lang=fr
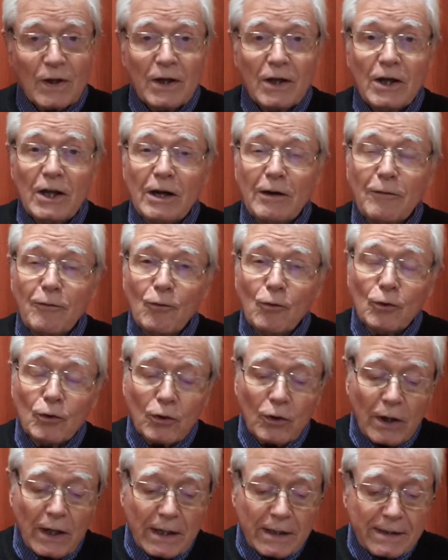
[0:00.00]
Il
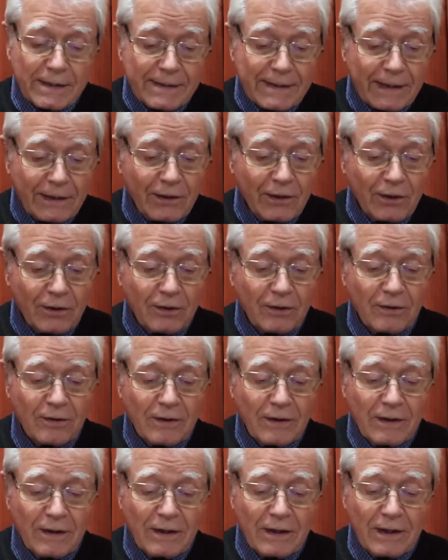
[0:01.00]
affrontera Satan,
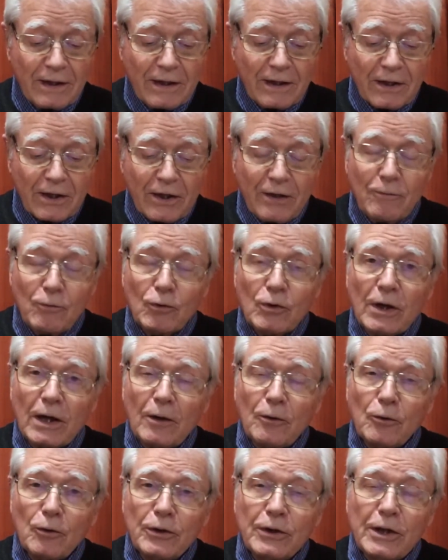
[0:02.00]
qui
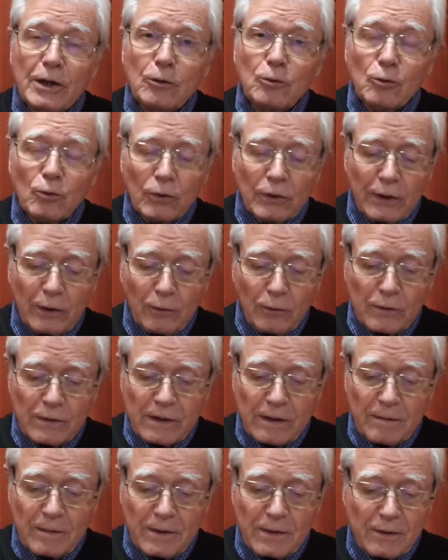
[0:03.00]
voudra le détourner de
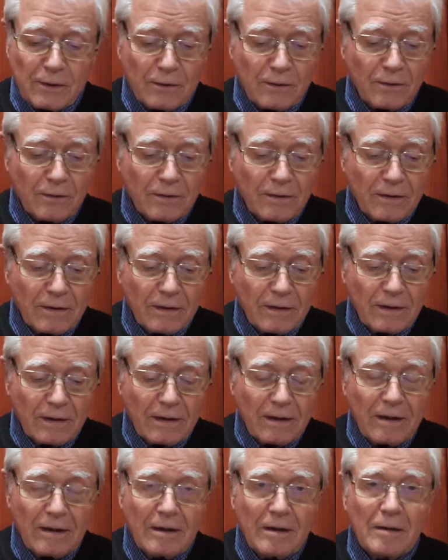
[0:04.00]
sa mission.
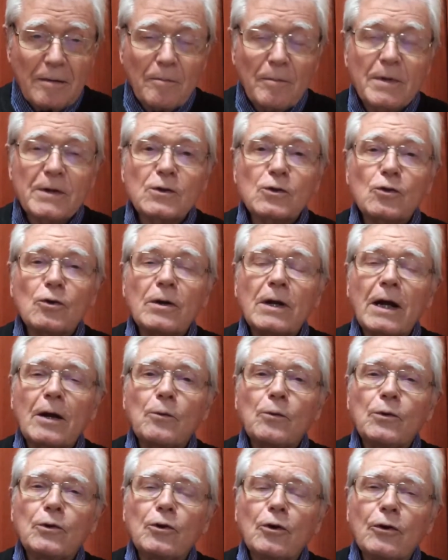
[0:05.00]
Mais cela
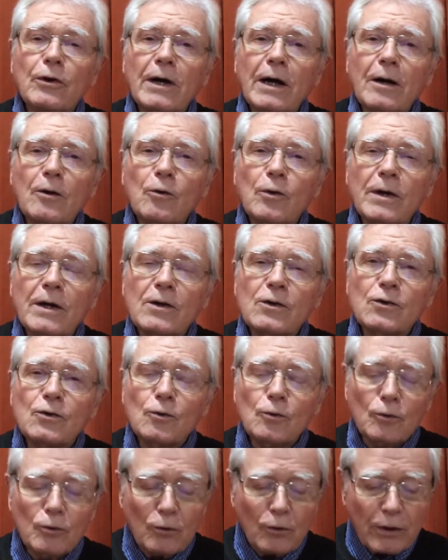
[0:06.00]
lui donnera
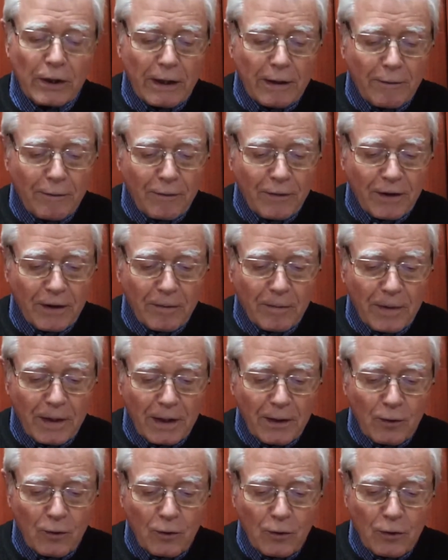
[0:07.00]
l'occasion de
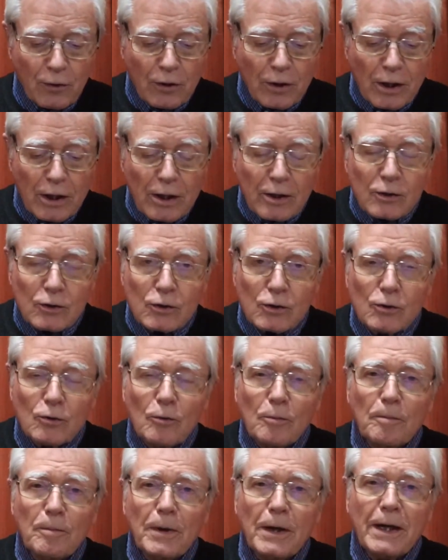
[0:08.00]
réaffirmer que
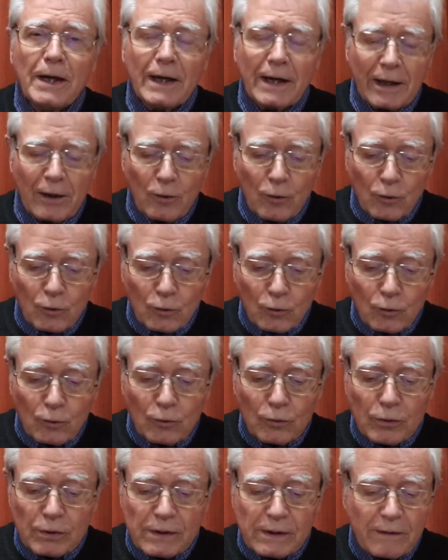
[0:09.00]
son Père est le
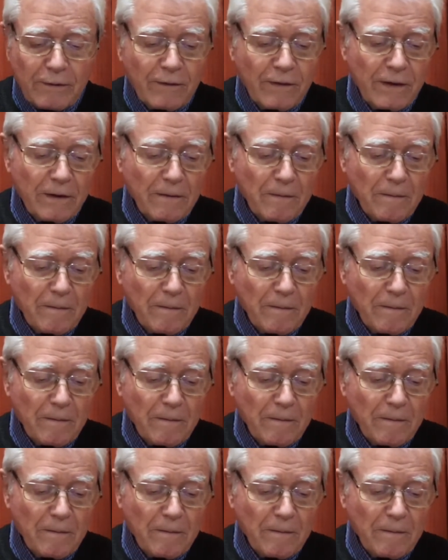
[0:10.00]
tout de sa vie,